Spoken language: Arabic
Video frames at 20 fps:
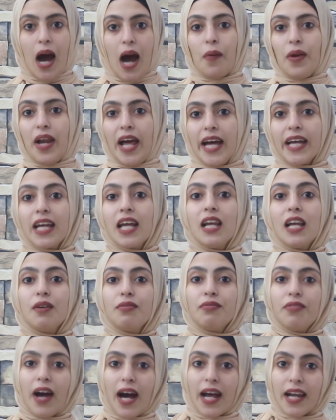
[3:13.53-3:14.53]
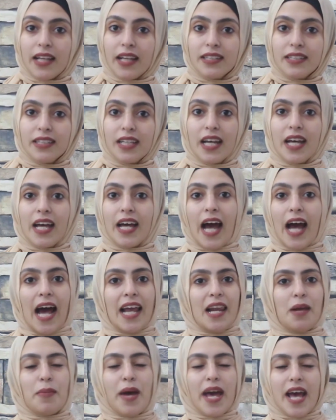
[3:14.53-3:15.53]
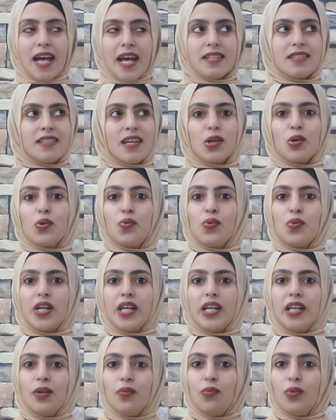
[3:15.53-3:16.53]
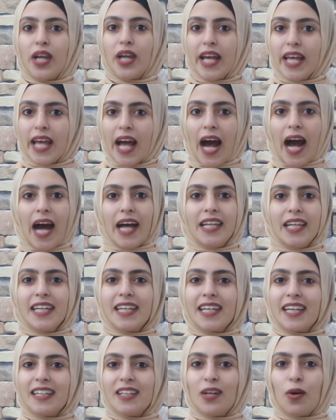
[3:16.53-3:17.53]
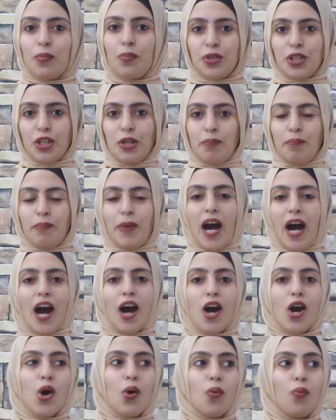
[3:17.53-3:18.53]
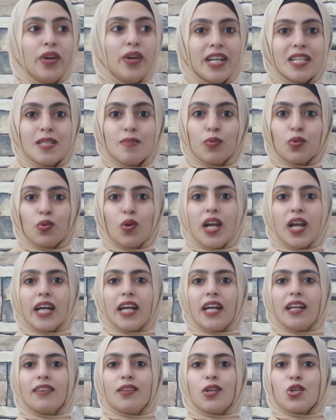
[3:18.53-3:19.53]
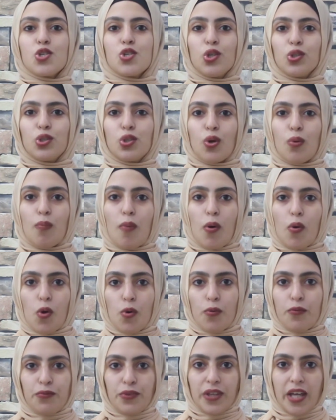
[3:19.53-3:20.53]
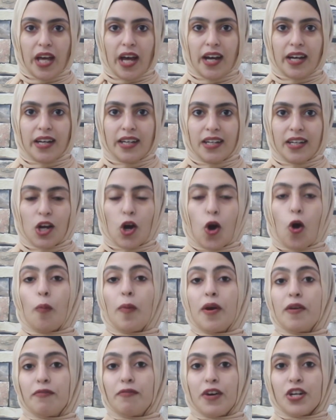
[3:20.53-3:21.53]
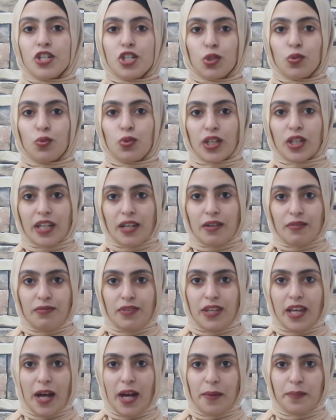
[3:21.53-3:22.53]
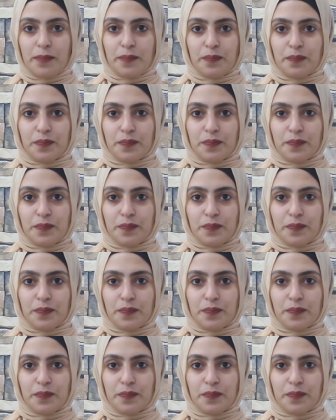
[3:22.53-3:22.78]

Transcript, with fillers: او الحاجة اللي فعلا على مقاسك ولايقة عليك كده وبتحبها والناس بتقولك انت شاطر وموهوب فيها وما ينفعش تكون غير فيها